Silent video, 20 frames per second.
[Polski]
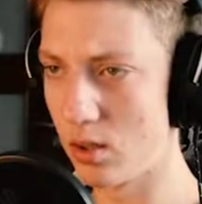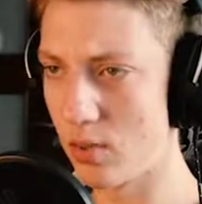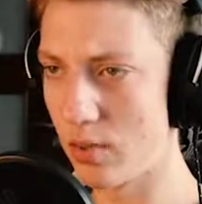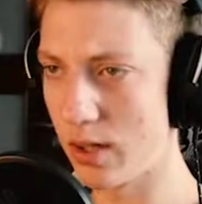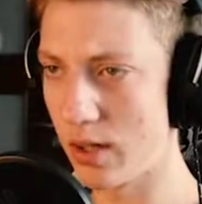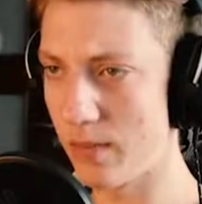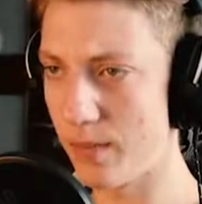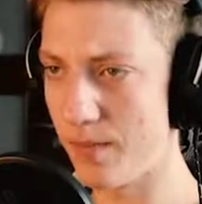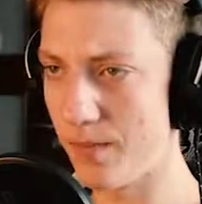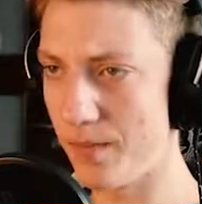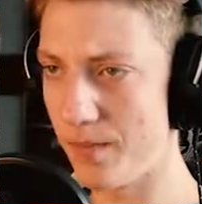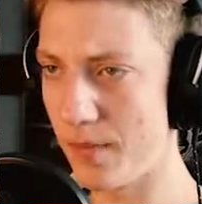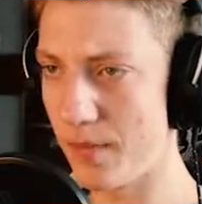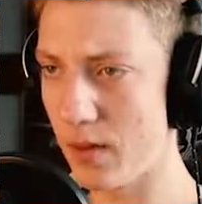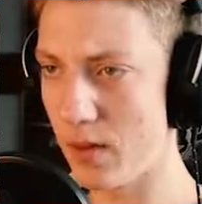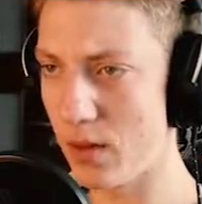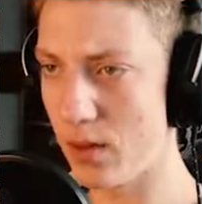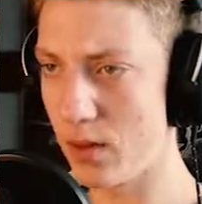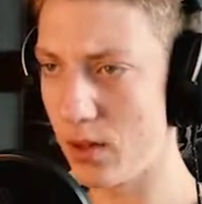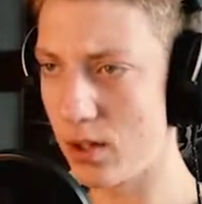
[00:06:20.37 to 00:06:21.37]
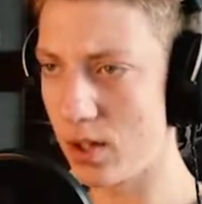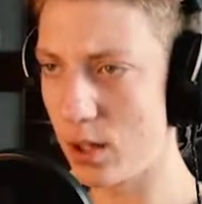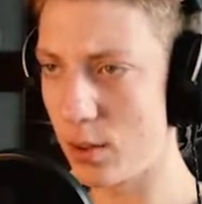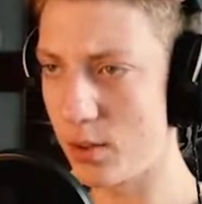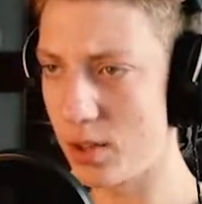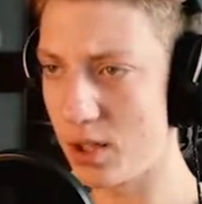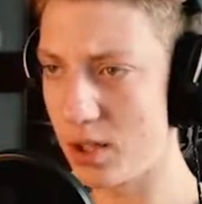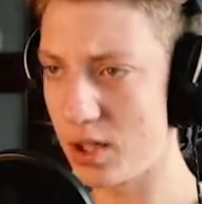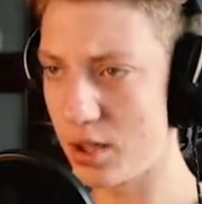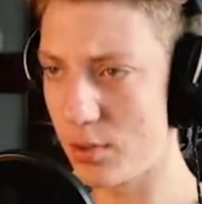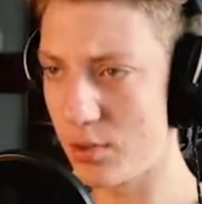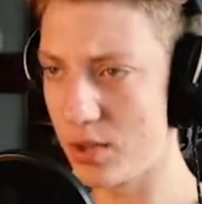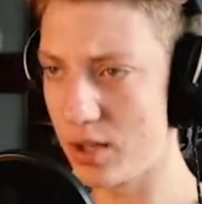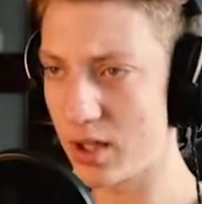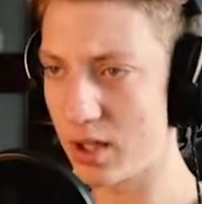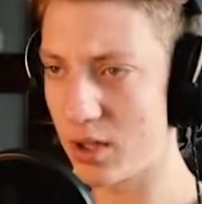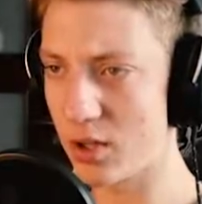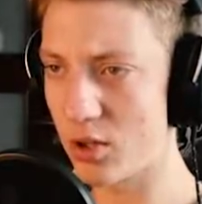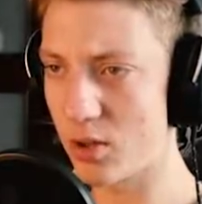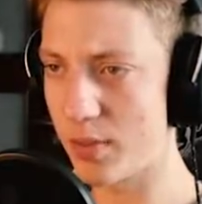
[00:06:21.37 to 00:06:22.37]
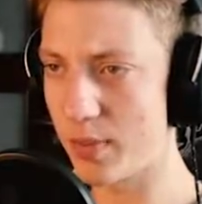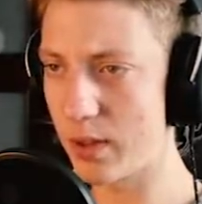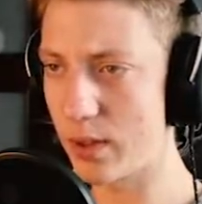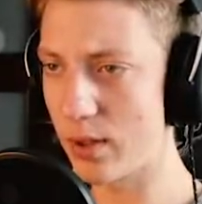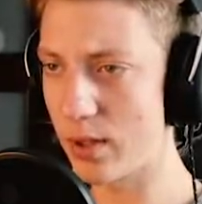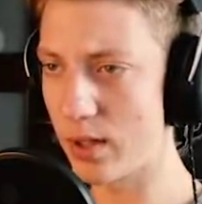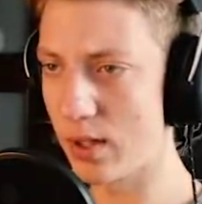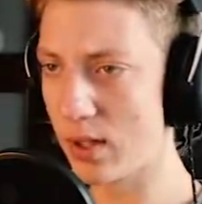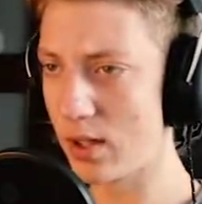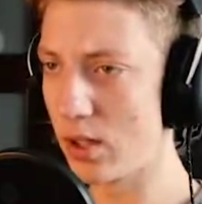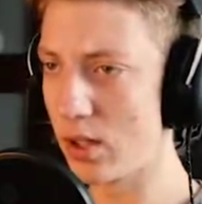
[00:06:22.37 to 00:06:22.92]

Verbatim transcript: Dobra, Dramatyczna muzyka się odpaliła.